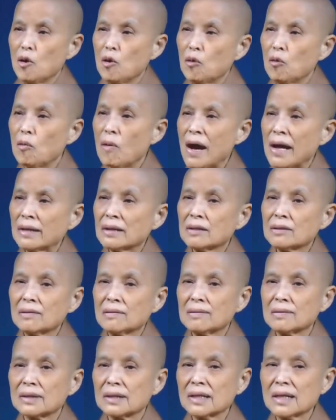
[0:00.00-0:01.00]
反
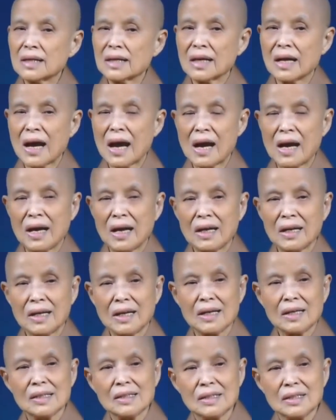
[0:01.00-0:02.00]
倒倒来
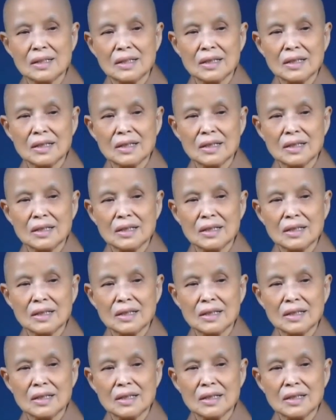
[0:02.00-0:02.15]
呢，